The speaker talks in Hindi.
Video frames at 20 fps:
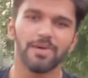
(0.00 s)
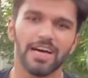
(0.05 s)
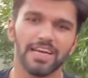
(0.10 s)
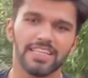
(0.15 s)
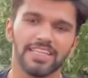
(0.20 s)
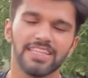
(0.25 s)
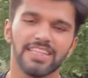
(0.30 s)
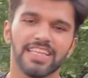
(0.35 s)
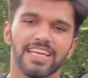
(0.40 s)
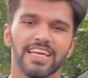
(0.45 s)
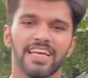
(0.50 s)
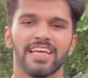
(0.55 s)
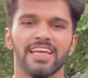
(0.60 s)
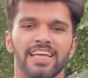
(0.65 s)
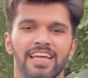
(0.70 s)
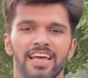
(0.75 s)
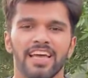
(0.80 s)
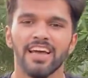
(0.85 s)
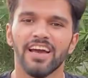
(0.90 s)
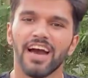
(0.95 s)
मार देते हैं
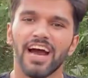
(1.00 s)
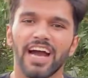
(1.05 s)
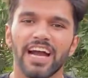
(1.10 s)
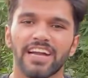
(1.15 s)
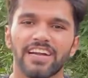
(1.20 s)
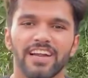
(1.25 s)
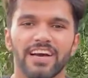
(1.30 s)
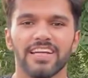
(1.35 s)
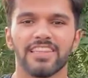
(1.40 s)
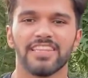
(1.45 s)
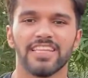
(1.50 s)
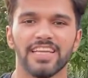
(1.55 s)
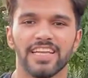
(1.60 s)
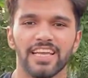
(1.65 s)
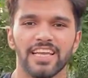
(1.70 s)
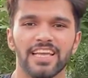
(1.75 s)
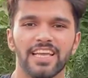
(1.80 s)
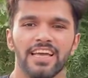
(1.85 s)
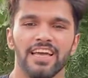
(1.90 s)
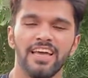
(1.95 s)
हाइट आती
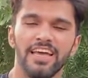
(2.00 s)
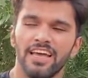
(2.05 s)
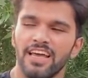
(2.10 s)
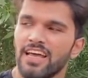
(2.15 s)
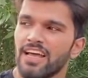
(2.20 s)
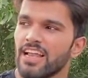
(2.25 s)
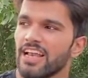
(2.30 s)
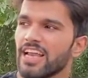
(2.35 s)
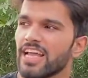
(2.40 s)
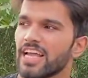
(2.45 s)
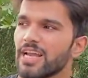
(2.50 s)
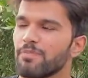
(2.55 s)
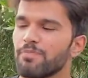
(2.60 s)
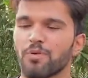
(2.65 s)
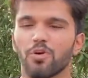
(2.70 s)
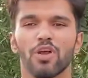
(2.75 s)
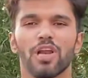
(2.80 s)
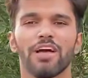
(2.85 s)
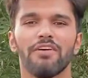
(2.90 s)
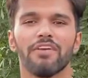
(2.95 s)
नहीं लेकिन
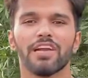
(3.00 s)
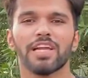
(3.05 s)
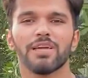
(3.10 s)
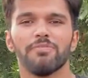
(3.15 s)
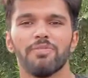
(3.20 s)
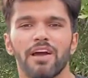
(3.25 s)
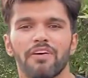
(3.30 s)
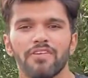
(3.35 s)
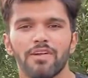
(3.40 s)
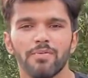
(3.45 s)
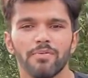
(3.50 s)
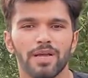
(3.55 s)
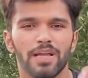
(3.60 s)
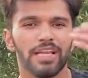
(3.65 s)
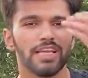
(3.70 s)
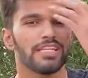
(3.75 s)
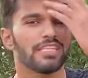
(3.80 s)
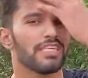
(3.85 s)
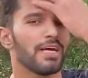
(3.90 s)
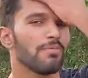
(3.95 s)
प्रो लेवल की बैकफ्लिप के
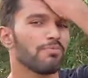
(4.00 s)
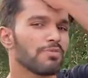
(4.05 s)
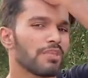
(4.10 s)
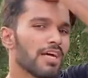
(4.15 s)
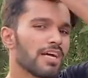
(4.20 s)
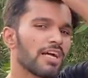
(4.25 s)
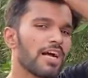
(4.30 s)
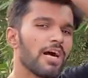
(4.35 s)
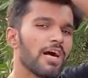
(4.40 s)
लिए जब तक